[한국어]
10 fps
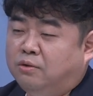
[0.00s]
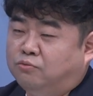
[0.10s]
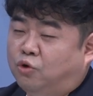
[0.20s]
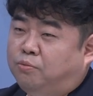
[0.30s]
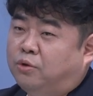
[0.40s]

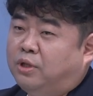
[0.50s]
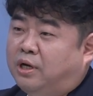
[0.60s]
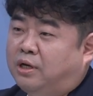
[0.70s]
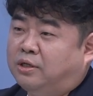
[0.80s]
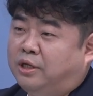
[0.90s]

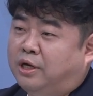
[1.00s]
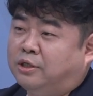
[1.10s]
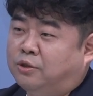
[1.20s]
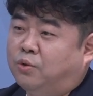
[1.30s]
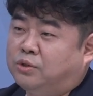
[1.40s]
무엇보다 그냥
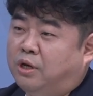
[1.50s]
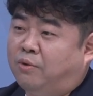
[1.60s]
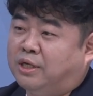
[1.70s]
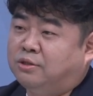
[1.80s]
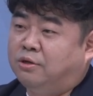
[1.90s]
그곳에
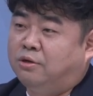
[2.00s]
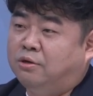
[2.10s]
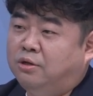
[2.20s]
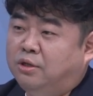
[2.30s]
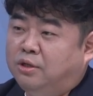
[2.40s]
와서